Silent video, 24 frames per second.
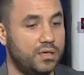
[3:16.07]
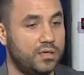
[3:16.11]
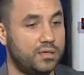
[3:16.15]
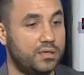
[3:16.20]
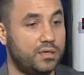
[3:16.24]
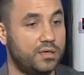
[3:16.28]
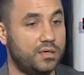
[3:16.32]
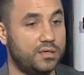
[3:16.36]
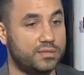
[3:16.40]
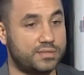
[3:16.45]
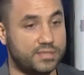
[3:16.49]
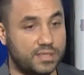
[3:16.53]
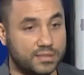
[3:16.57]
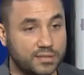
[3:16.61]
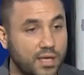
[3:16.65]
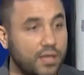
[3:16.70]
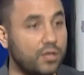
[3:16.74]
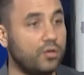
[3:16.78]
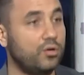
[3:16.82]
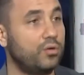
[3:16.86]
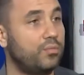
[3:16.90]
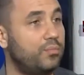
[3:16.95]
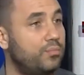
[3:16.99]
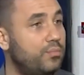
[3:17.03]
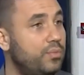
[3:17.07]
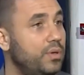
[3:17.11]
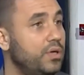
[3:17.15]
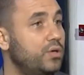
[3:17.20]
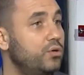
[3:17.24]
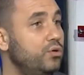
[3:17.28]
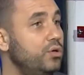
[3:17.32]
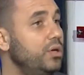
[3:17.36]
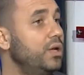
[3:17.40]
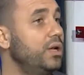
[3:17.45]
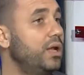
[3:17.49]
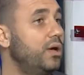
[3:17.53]
آه، ستقلب
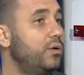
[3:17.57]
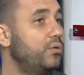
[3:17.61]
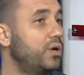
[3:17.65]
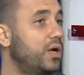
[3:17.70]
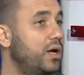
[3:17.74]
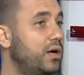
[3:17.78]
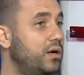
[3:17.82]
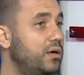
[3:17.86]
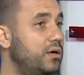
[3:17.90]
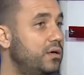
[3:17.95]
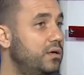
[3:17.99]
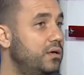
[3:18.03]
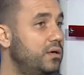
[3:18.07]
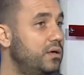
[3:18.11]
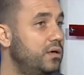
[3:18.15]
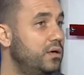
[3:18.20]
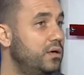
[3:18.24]
كل الأوراق